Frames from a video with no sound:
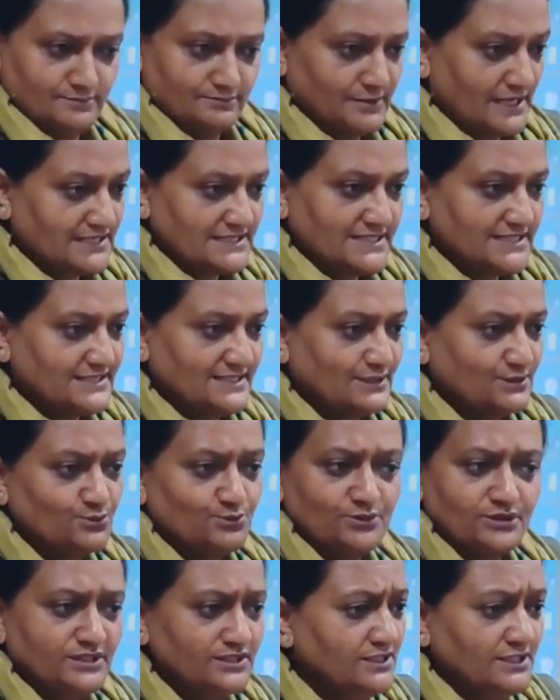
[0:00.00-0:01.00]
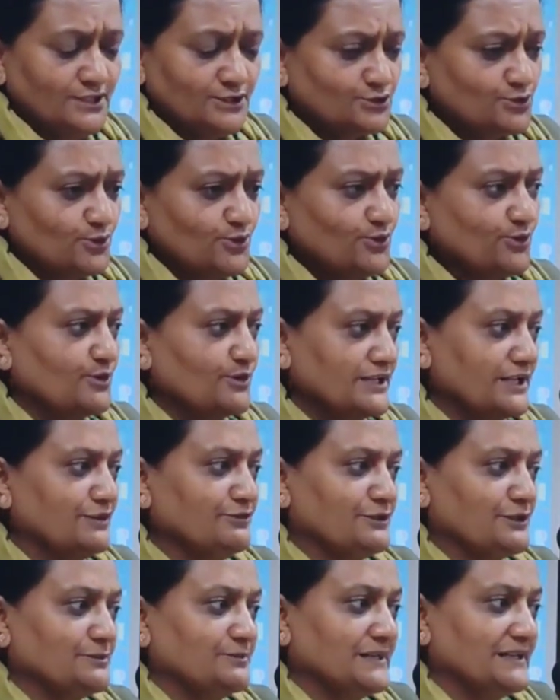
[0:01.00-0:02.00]
ब्रांचेज ले लूंगा तो क्या
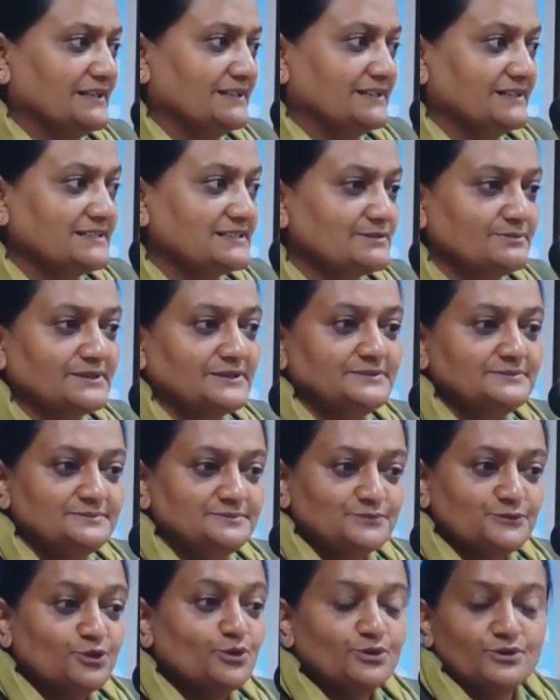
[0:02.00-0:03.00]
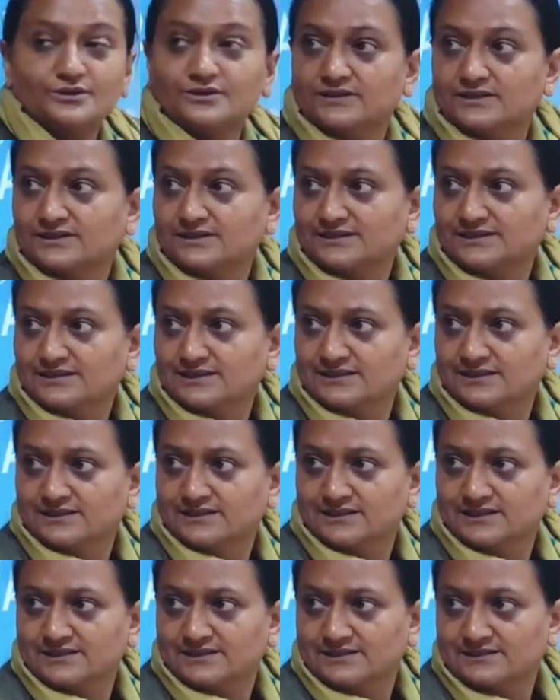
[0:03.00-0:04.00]
फर्क पड़ेगा इसमें अच्छा, तो इसमें
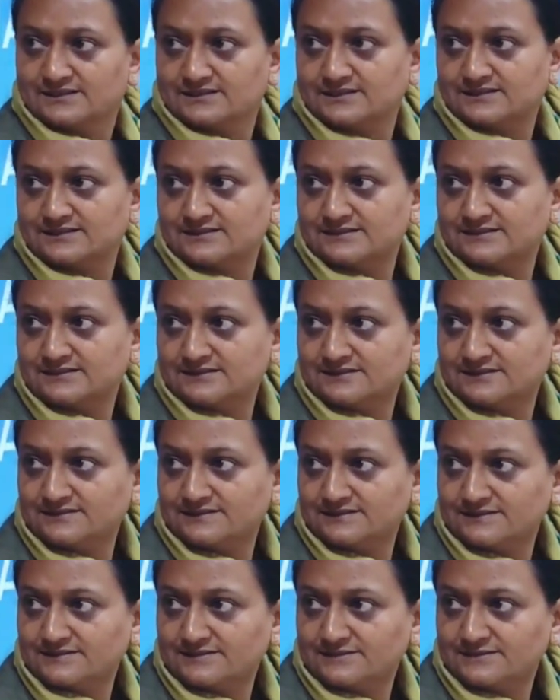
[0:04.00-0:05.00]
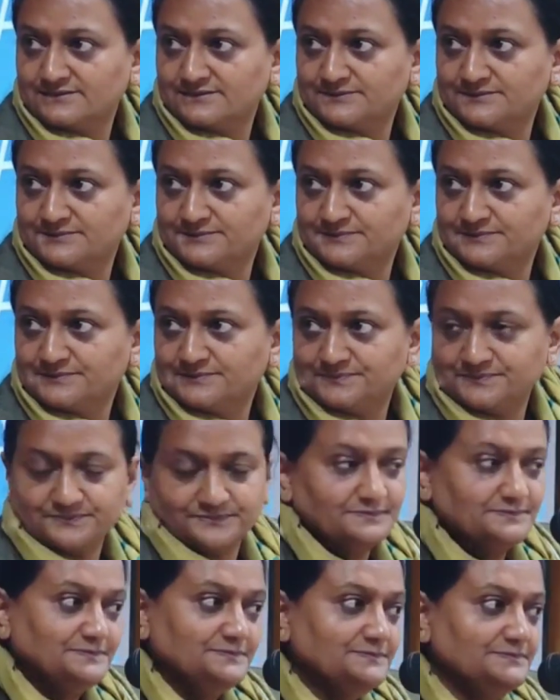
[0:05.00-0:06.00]
मैं आपको बताना चाहूंगा जो